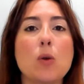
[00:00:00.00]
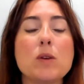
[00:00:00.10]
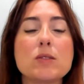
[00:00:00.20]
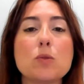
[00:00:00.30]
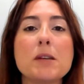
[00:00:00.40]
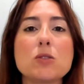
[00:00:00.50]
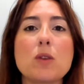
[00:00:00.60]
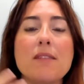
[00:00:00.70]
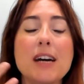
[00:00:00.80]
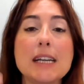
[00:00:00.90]
questo mese
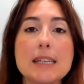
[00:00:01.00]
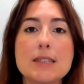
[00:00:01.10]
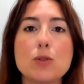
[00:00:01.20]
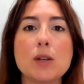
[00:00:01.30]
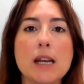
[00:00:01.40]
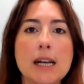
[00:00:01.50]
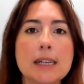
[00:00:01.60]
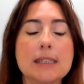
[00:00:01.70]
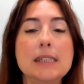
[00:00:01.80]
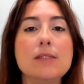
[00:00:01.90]
una variazione
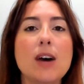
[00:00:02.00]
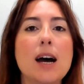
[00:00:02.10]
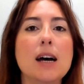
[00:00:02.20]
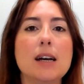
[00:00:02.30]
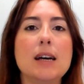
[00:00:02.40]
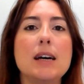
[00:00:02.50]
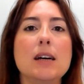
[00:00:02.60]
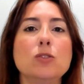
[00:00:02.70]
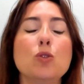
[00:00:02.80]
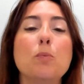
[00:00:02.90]
negativa
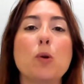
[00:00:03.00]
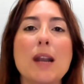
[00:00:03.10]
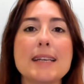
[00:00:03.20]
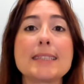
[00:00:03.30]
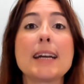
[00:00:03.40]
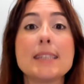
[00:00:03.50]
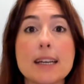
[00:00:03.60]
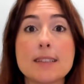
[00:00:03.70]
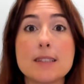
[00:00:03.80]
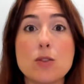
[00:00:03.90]
eh, dopo la
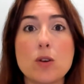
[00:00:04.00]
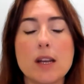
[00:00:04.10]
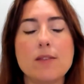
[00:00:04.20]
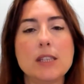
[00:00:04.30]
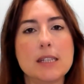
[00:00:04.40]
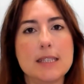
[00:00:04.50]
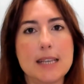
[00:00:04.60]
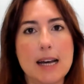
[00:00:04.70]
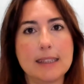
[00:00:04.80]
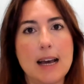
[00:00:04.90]
stagnazione
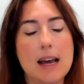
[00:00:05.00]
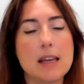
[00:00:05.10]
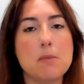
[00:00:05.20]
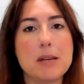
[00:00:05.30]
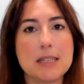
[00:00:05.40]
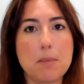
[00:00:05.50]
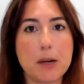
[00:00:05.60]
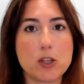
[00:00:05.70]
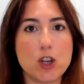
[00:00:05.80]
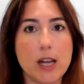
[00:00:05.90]
evidenziata il mese
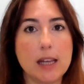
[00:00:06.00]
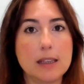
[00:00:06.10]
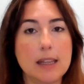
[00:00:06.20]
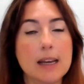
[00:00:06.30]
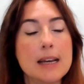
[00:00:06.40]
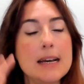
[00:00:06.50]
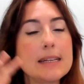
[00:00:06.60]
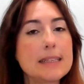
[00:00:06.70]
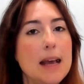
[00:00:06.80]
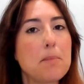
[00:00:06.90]
precedente.
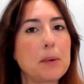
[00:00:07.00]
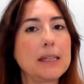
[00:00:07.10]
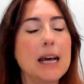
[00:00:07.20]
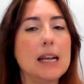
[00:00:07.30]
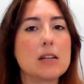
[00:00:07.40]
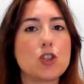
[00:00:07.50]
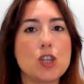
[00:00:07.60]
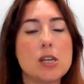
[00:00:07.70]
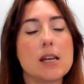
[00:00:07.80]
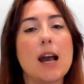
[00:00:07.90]
Sempre dalla
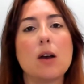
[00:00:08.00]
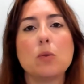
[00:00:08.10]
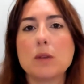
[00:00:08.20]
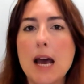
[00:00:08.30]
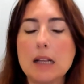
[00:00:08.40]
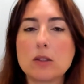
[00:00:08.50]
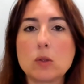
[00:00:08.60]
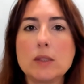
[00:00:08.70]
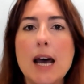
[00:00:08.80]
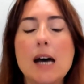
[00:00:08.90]
Cina, un
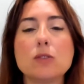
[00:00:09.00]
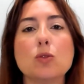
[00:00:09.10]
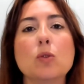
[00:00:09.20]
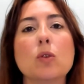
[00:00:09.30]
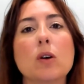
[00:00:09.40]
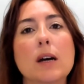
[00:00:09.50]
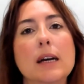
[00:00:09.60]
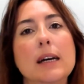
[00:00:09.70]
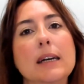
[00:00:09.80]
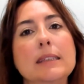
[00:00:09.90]
altro dato
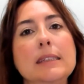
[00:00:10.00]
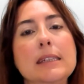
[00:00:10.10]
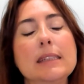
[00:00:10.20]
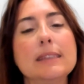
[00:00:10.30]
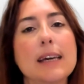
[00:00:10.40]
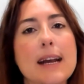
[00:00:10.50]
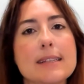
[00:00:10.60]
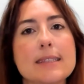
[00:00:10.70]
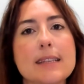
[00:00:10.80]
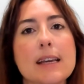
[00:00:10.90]
eh, di
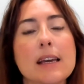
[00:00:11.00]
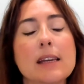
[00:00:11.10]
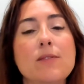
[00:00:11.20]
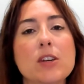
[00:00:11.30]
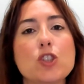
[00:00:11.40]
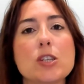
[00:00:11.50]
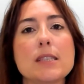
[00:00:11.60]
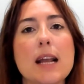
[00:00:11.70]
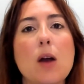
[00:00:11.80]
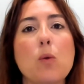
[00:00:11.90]
interesse invece
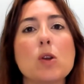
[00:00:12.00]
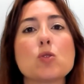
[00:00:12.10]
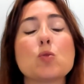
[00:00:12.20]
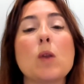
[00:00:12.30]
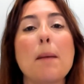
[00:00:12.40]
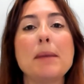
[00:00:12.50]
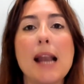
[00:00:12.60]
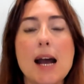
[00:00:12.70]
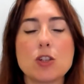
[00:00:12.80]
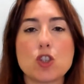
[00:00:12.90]
sarà quello sulla
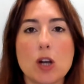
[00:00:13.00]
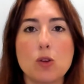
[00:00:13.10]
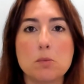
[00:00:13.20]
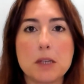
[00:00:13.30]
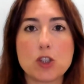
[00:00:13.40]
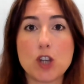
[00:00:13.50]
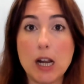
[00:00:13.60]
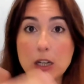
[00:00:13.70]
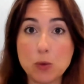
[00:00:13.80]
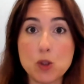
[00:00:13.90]
bilancia
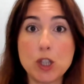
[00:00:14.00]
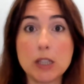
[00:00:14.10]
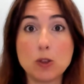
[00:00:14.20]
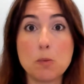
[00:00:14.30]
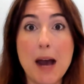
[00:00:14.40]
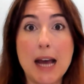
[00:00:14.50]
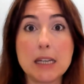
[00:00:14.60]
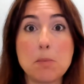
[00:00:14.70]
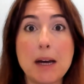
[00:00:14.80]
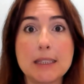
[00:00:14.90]
commerciale in uscita
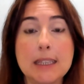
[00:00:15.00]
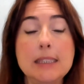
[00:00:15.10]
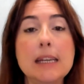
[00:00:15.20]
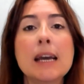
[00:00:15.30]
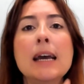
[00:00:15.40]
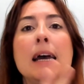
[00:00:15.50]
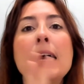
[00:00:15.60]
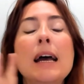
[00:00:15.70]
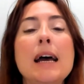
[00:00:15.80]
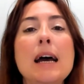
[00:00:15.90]
domani, martedì,
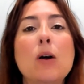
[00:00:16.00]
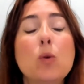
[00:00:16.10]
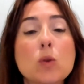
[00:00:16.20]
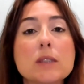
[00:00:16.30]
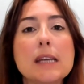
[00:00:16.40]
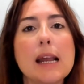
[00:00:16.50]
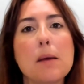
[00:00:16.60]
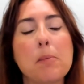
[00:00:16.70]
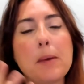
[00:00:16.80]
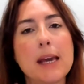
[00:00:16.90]
eh,
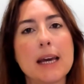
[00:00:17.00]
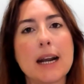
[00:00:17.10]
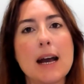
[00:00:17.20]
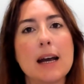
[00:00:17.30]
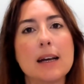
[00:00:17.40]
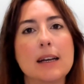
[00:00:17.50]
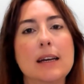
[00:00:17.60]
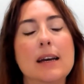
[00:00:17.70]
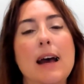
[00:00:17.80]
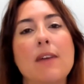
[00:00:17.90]
utile per eh,
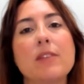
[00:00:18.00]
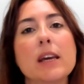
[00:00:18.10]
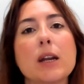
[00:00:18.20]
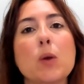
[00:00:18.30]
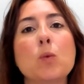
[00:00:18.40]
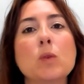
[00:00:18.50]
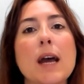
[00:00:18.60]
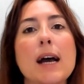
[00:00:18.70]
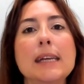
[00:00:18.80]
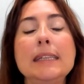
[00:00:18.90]
avere
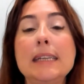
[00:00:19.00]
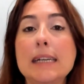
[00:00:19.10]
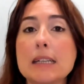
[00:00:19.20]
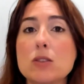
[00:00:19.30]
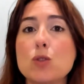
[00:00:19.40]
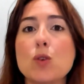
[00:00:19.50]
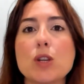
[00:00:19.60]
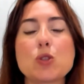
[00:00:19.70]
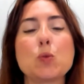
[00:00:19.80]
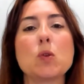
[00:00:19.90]
una
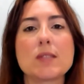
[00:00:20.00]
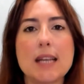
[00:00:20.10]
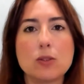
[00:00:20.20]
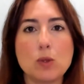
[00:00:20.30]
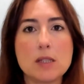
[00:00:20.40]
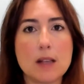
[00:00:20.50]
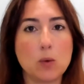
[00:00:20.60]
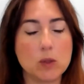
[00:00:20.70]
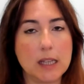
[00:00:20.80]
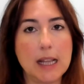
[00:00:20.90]
indicazione sullo stato di
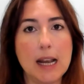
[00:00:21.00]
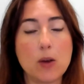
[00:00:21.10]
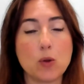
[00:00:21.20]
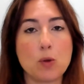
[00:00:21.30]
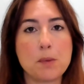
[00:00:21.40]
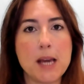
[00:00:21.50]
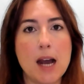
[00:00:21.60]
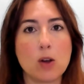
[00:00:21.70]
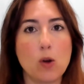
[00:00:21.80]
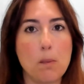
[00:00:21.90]
salute
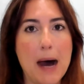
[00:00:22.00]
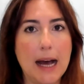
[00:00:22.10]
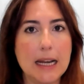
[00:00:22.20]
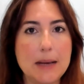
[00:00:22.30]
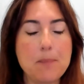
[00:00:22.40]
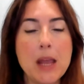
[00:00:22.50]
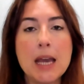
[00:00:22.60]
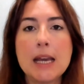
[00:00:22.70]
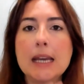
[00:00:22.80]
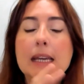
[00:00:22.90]
dell'economia globale.
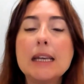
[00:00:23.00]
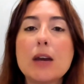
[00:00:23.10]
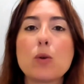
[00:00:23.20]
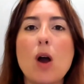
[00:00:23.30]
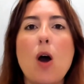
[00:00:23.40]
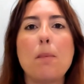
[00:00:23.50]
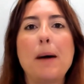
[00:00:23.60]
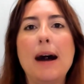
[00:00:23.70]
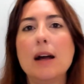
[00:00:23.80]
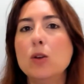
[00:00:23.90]
In
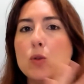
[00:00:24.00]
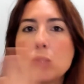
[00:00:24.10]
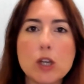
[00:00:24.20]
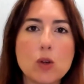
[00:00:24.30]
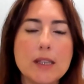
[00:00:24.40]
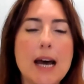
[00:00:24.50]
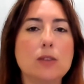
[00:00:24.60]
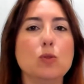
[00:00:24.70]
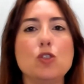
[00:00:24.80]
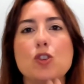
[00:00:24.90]
Europa l'unico
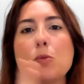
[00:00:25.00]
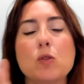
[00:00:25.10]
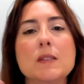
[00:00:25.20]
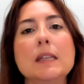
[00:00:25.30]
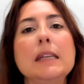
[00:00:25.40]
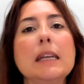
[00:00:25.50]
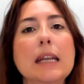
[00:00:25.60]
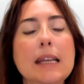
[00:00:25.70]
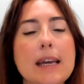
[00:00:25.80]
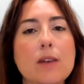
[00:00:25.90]
dato, diciamo così, di
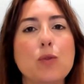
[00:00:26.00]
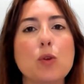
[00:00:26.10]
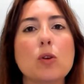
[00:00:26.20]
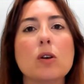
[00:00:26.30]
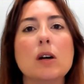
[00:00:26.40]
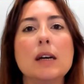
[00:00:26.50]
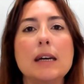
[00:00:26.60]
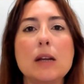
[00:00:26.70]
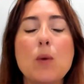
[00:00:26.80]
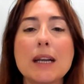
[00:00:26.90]
rilievo
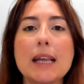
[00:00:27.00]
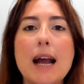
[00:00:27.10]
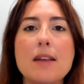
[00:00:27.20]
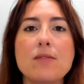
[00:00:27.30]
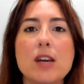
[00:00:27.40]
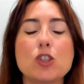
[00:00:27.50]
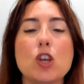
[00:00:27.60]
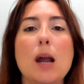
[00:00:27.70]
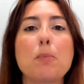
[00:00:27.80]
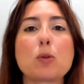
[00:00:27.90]
eh, riguarderà
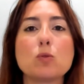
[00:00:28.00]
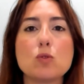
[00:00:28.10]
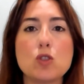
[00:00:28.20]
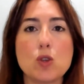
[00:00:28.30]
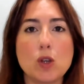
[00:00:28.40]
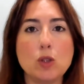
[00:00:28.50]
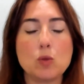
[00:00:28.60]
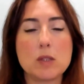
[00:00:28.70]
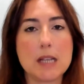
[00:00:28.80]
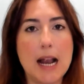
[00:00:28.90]
invece la produzione
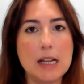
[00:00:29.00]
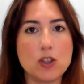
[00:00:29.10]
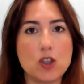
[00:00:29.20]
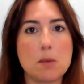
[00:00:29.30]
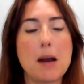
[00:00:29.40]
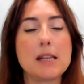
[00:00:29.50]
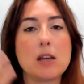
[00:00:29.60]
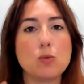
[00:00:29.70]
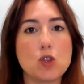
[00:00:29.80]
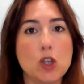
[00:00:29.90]
industriale in
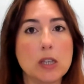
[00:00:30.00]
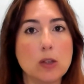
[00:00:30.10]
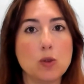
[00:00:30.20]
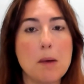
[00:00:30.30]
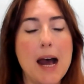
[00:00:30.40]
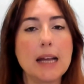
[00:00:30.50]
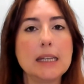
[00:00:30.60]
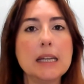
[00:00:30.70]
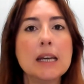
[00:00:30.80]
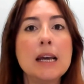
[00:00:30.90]
Germania in uscita
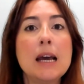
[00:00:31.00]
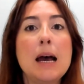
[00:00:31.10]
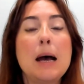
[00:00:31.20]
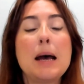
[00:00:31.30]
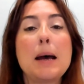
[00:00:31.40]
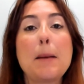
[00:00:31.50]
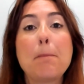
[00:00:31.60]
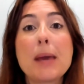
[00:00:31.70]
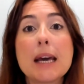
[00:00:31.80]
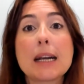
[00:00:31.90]
domani eh,
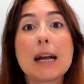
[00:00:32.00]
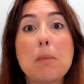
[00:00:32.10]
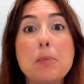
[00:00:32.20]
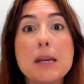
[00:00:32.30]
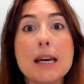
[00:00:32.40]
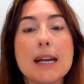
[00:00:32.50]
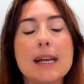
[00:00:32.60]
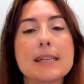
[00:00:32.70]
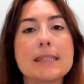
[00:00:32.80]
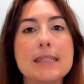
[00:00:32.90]
per
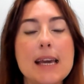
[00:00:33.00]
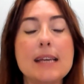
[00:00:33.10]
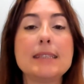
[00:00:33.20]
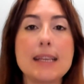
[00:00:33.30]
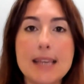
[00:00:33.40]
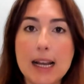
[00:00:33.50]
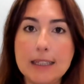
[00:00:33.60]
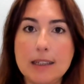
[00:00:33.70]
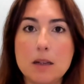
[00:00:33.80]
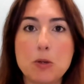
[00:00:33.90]
capire se i
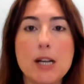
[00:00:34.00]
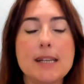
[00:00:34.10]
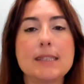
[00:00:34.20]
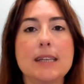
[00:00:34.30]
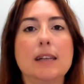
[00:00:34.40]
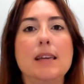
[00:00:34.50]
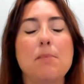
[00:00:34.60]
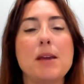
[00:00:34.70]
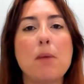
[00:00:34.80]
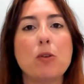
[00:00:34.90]
segnali di debolezza che
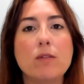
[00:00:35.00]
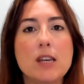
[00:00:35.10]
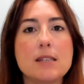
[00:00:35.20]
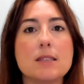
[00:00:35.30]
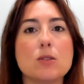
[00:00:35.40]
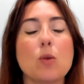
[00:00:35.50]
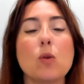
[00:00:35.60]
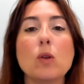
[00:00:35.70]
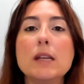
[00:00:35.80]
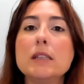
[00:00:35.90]
abbiamo visto
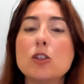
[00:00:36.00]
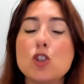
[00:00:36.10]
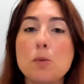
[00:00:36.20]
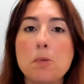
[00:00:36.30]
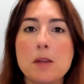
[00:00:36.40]
con gli indici